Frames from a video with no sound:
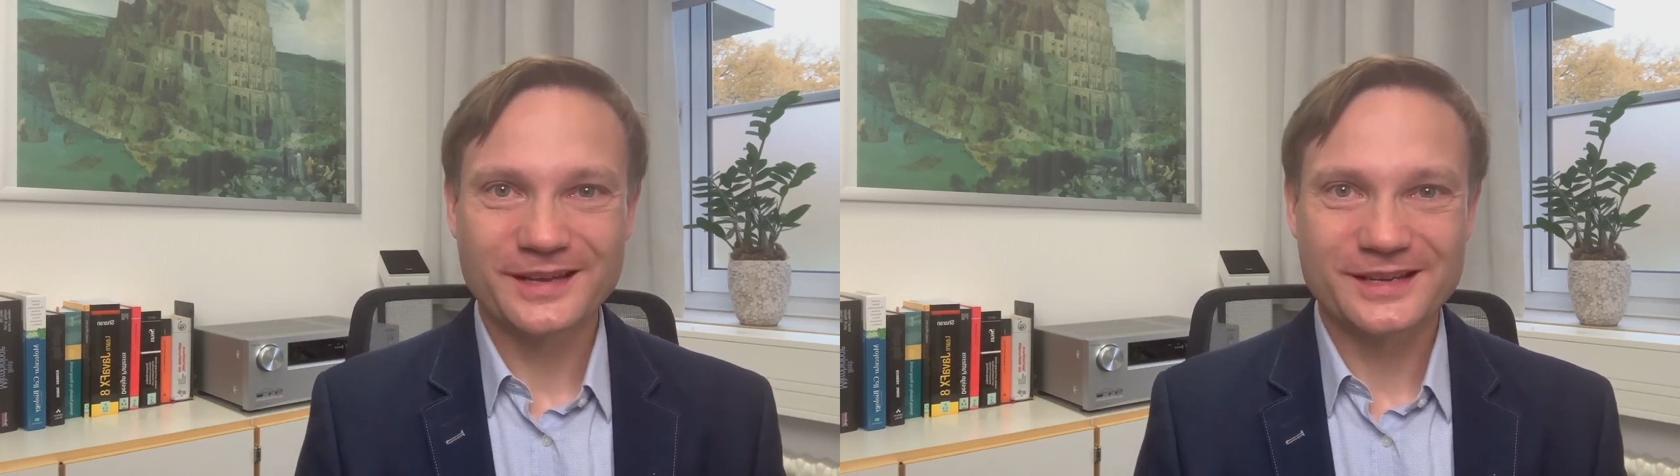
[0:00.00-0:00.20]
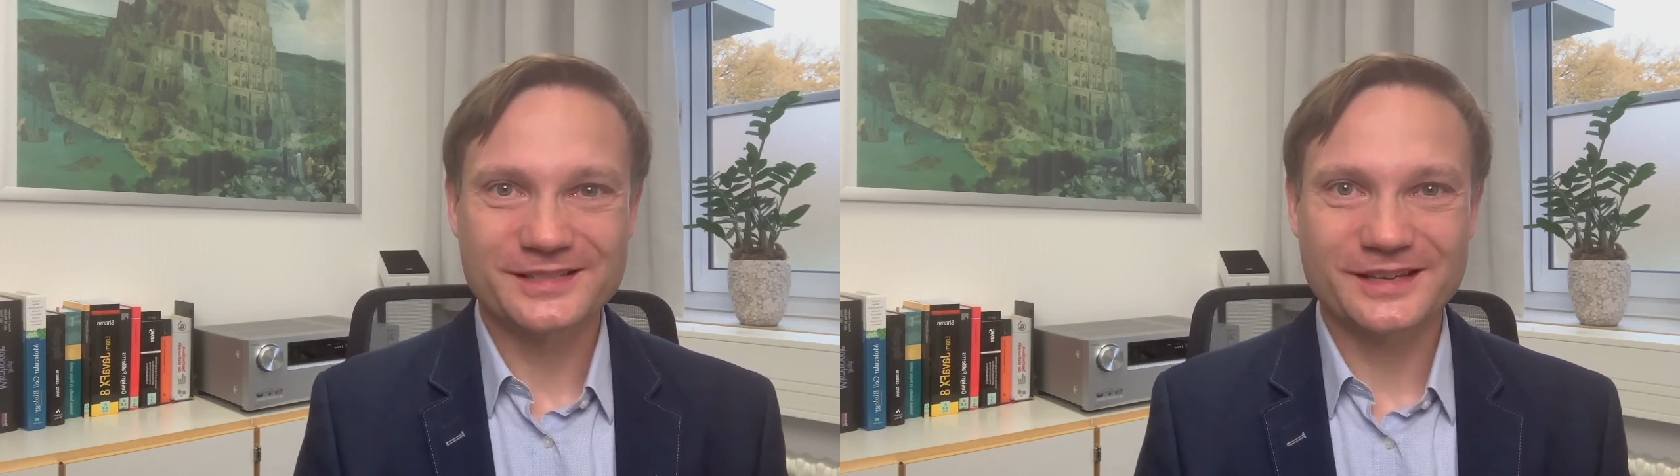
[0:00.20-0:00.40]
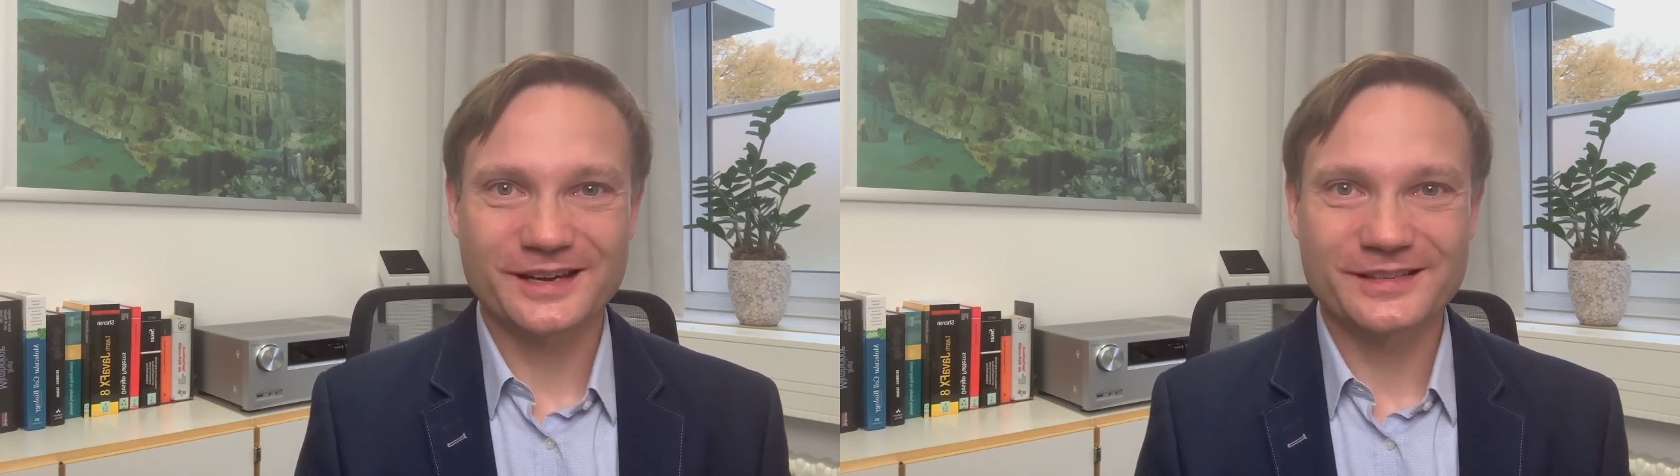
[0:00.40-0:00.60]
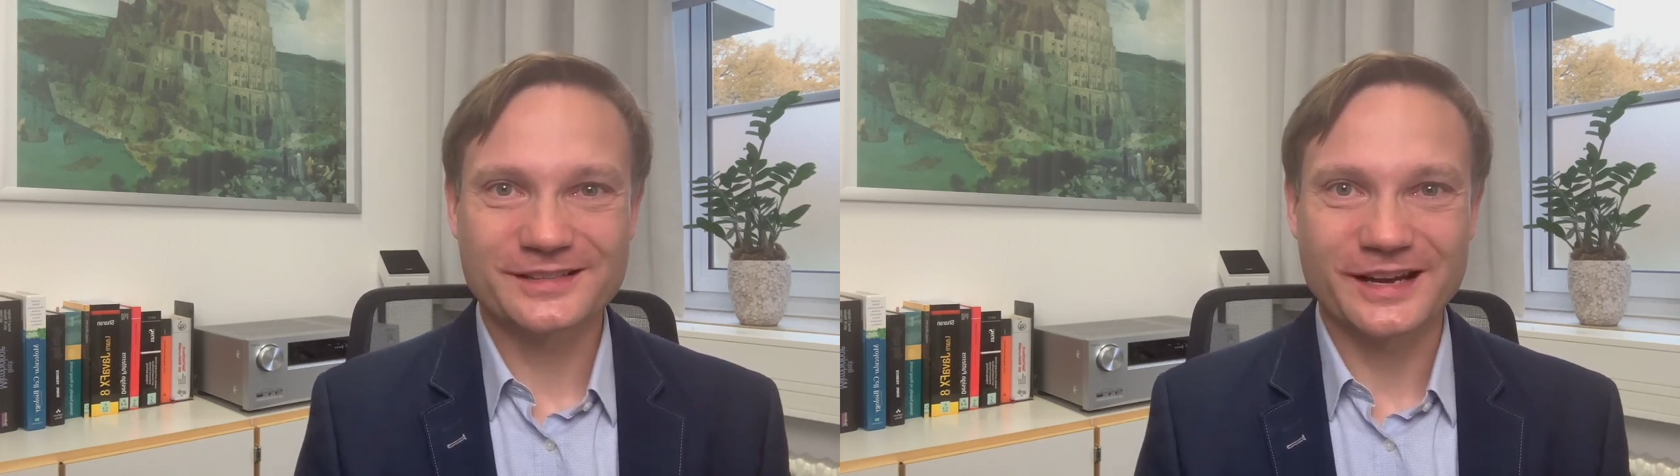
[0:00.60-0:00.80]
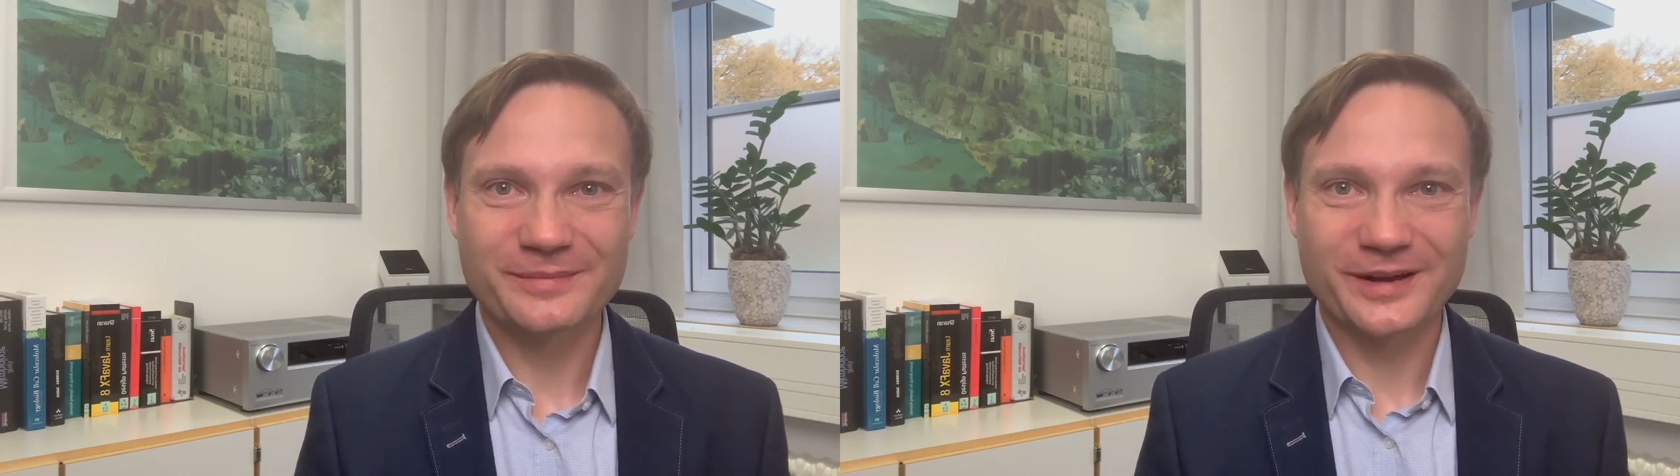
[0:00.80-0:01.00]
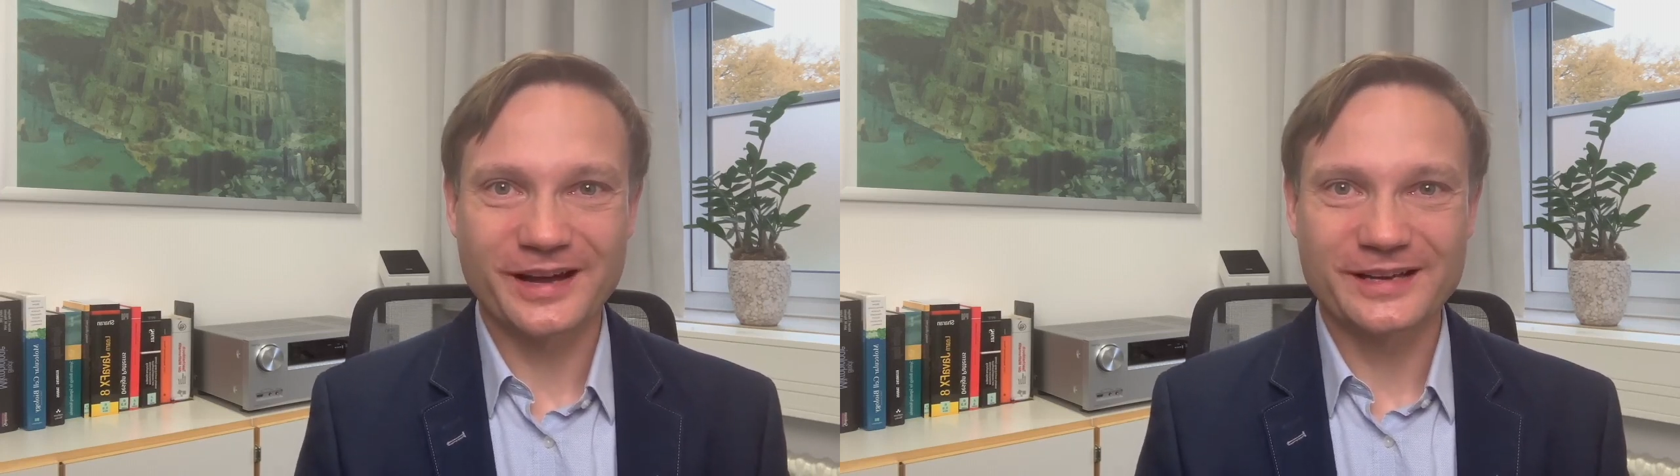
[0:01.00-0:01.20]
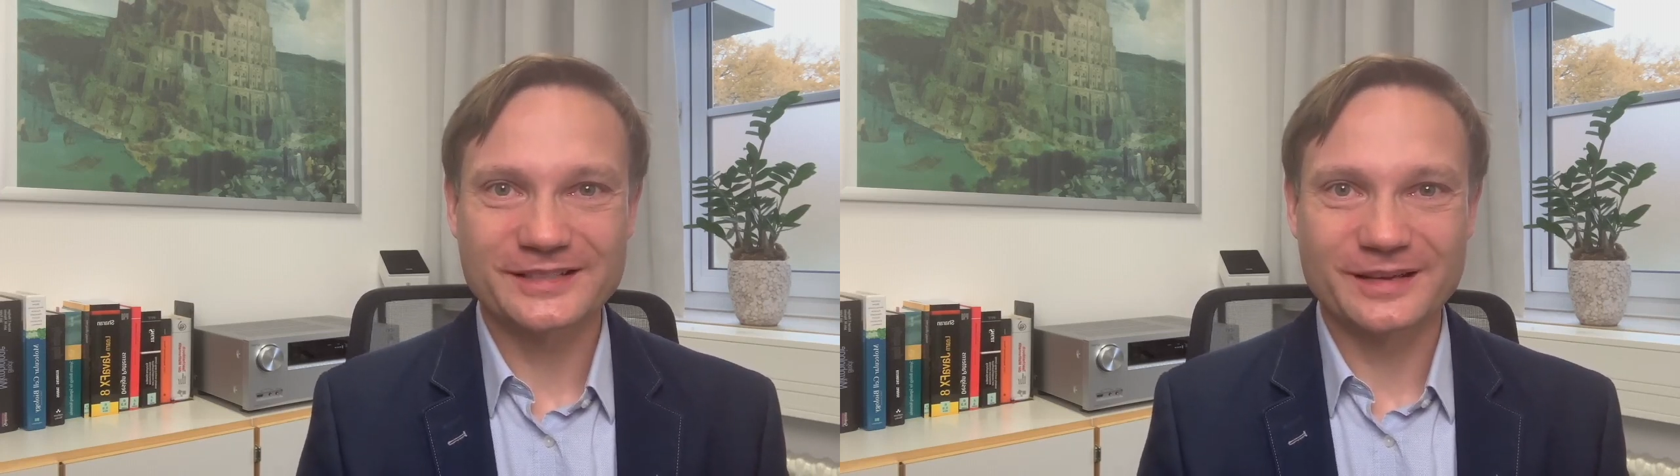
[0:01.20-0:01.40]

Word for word: ist ein Teilbereich